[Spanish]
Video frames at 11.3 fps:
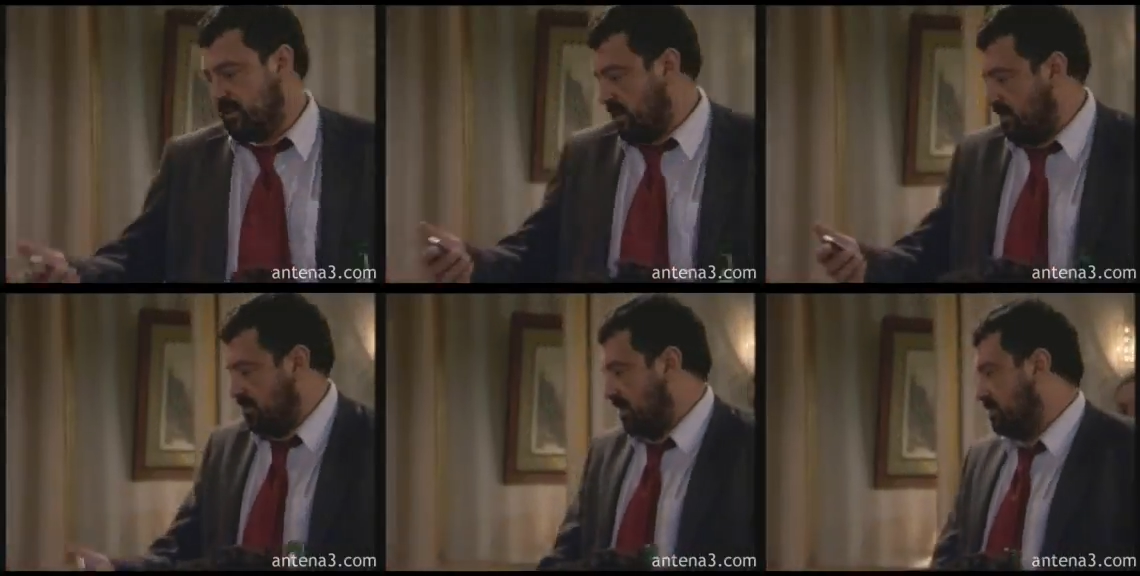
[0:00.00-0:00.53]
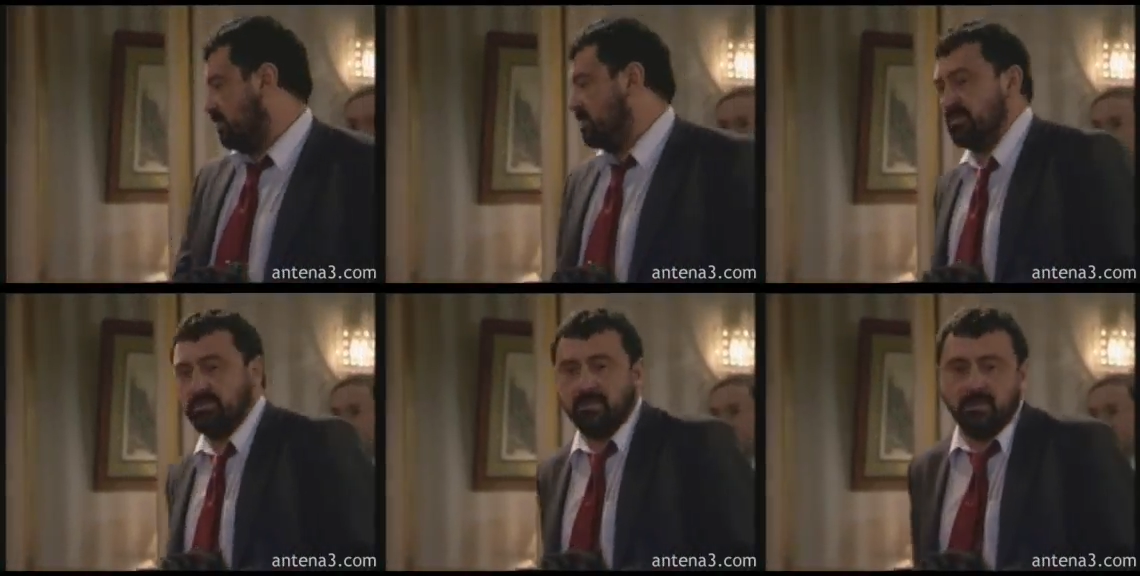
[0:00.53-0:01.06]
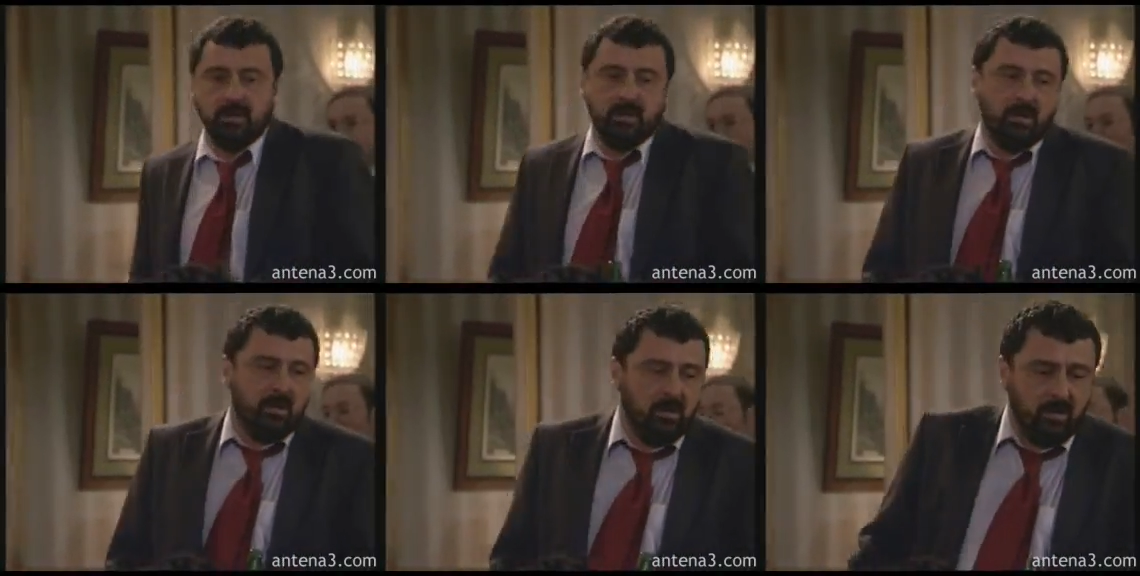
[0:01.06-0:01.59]
veces ha llamado ya, coño.
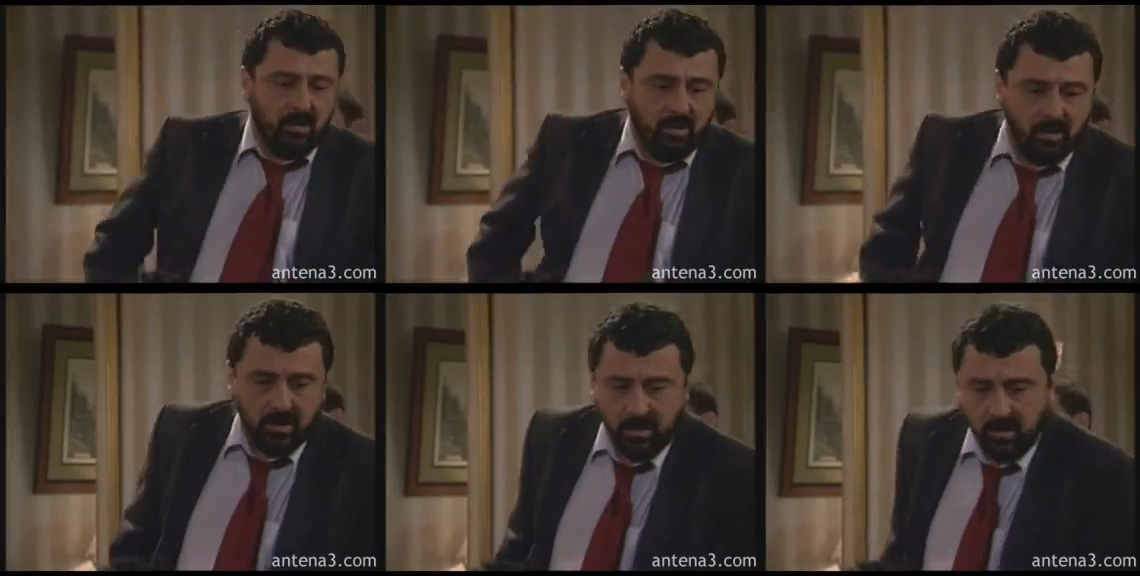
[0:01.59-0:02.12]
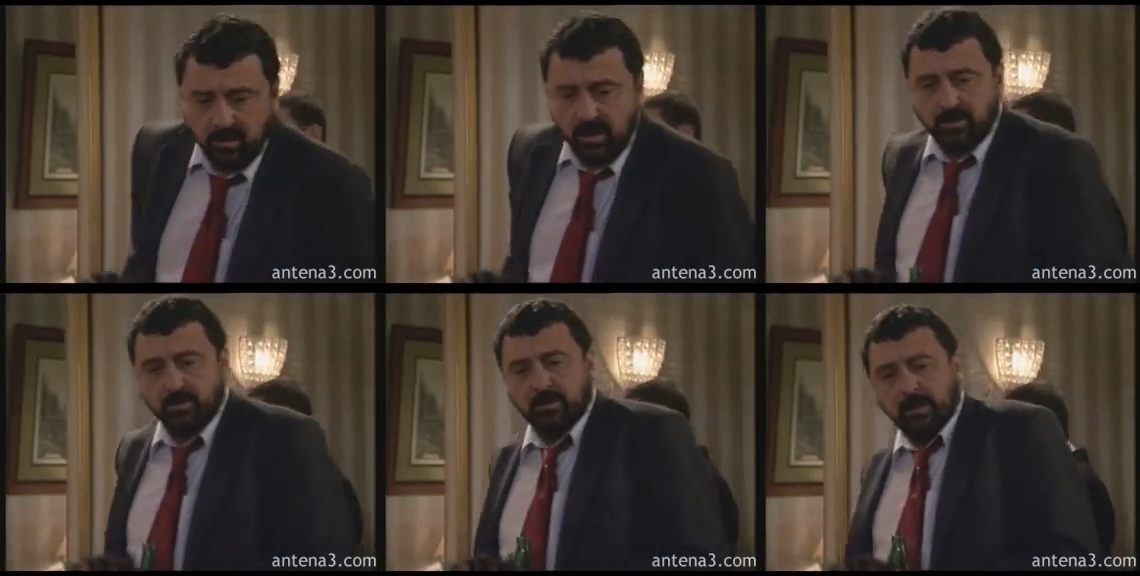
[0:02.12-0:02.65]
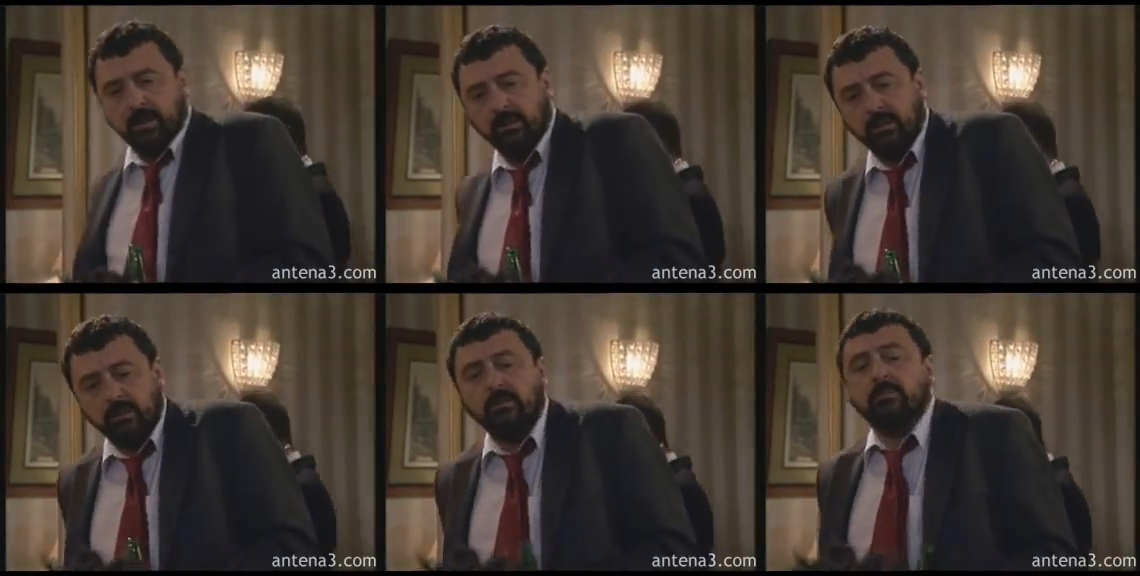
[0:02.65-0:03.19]
Nelson,
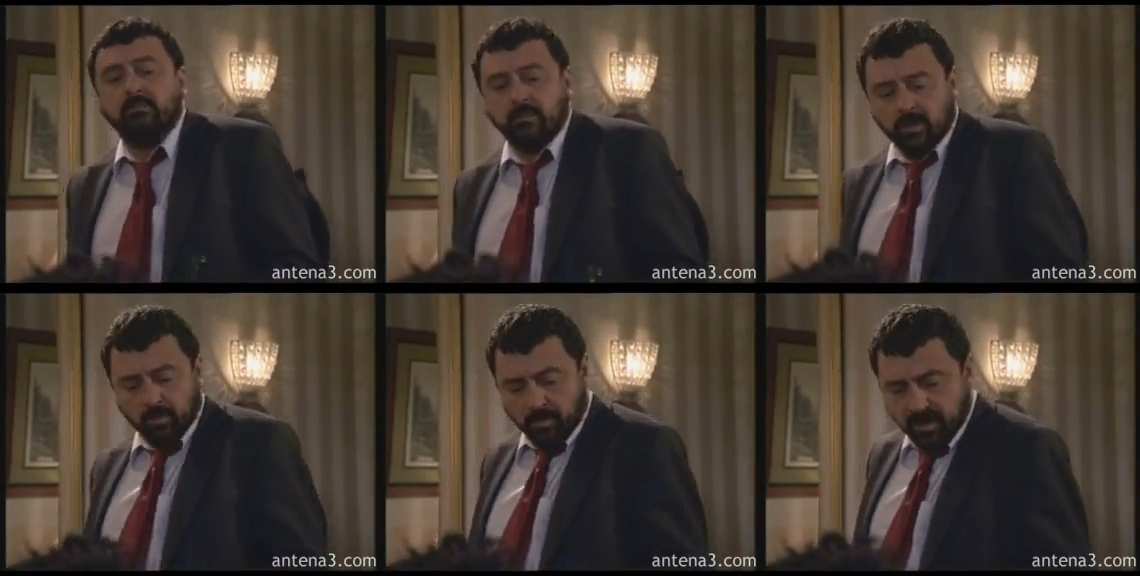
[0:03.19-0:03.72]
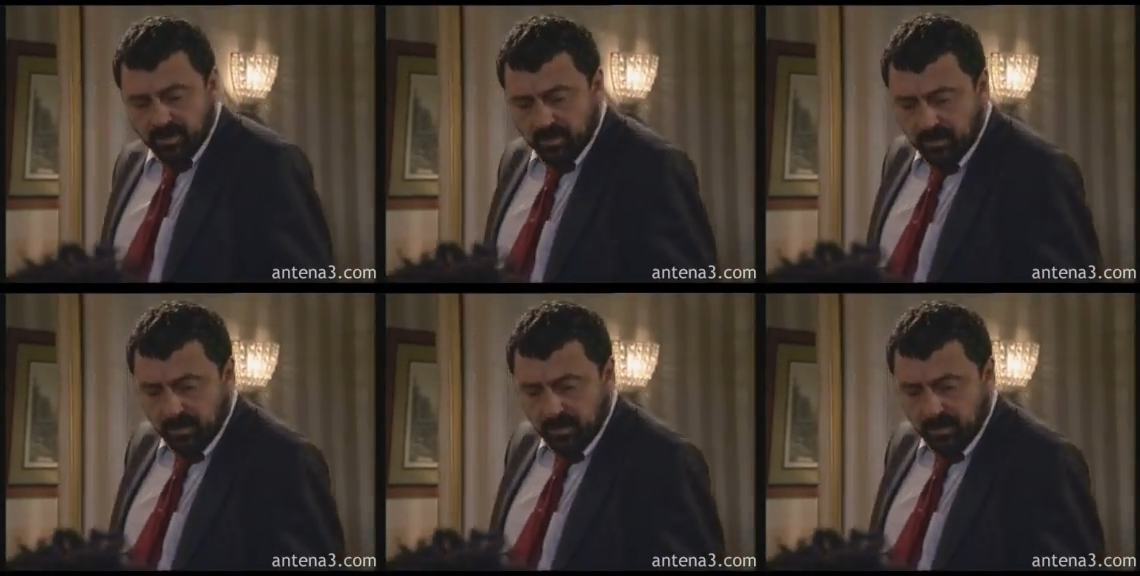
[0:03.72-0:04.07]
¿cómo va